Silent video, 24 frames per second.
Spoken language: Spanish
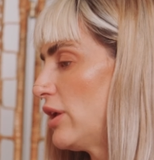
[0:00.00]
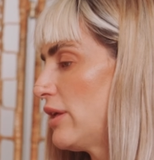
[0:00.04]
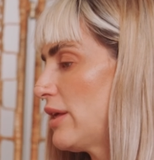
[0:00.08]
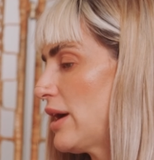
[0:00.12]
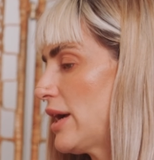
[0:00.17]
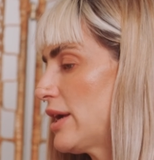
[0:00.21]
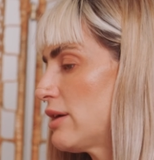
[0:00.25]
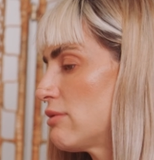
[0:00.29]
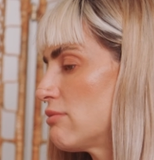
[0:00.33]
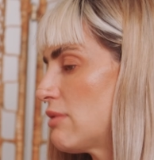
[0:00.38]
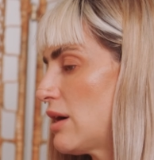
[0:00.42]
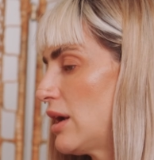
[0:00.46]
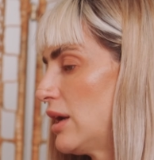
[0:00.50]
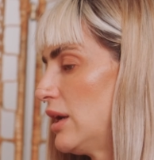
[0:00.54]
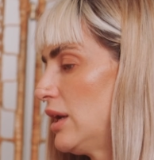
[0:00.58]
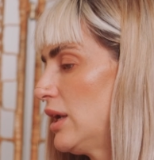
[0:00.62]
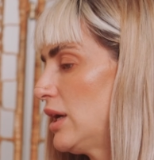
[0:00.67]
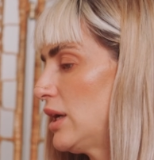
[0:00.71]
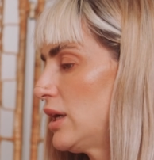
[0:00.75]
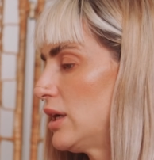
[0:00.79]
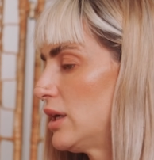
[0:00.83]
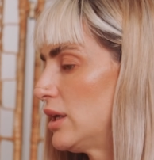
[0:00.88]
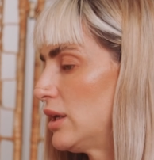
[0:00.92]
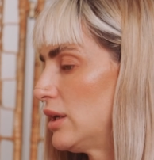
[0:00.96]
le das igual
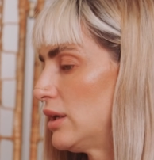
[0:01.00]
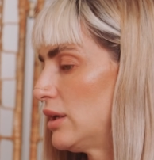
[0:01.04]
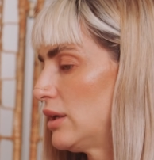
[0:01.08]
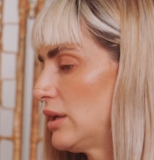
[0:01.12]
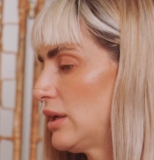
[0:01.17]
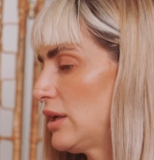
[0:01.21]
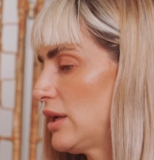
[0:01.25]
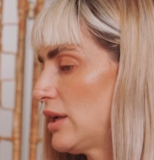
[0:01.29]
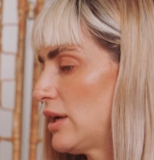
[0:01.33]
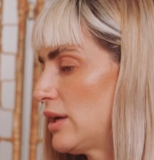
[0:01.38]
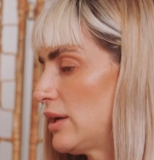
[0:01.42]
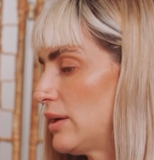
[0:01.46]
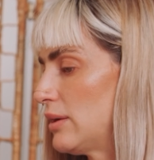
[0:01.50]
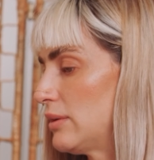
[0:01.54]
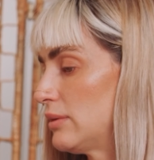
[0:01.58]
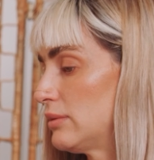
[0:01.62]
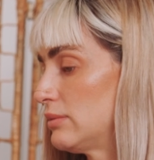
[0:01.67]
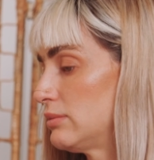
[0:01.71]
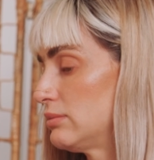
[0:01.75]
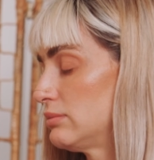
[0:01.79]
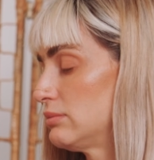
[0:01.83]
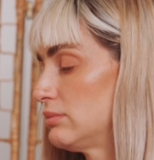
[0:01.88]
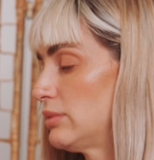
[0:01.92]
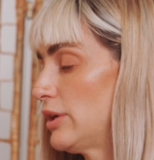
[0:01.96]
la, la
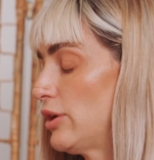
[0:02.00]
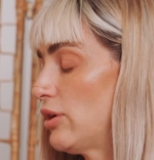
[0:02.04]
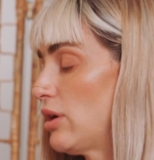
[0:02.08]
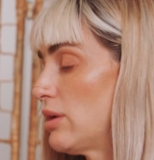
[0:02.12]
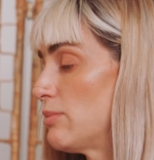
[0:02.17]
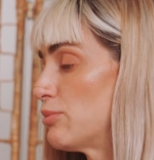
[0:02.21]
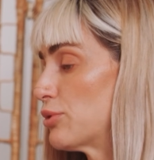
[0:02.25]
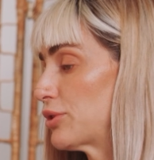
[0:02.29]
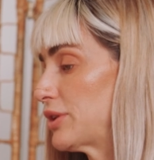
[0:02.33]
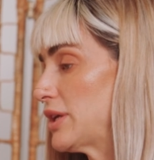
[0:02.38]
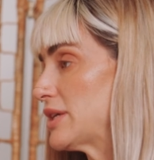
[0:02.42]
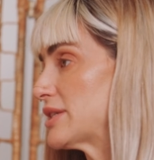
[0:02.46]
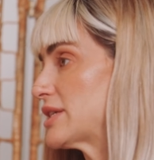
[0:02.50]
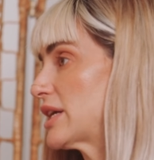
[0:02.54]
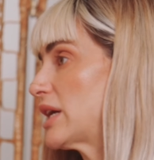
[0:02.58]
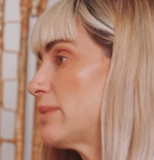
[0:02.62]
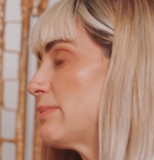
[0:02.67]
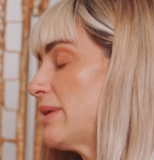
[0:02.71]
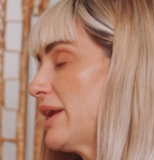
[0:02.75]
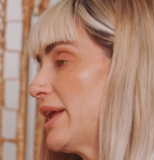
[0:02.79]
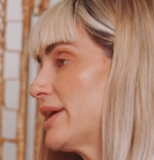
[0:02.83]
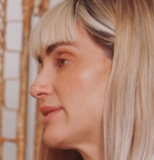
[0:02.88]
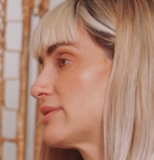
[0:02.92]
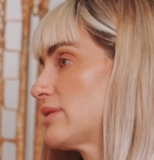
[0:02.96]
bueno, la importancia
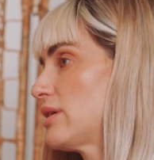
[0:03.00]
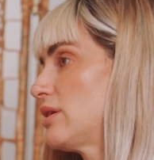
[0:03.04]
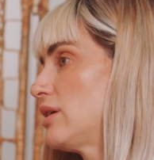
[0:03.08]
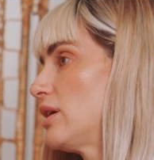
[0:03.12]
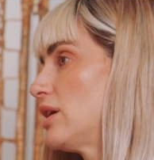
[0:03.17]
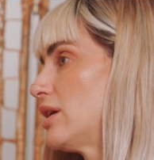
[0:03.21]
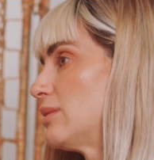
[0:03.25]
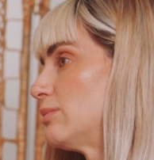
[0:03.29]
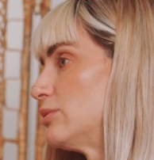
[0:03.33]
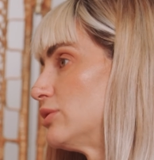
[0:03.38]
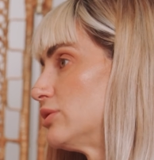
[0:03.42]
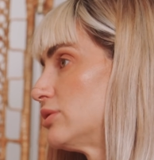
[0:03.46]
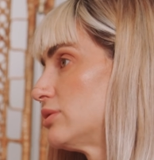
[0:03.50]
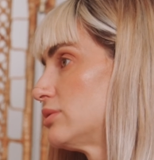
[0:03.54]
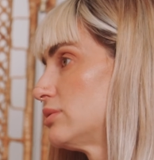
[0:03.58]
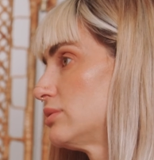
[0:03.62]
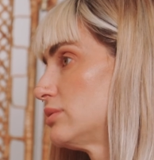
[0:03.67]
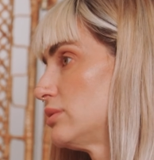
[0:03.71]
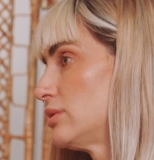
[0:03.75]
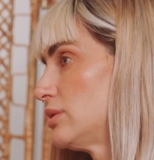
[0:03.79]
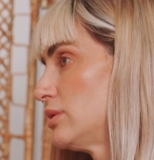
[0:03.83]
que merece, digamos. No,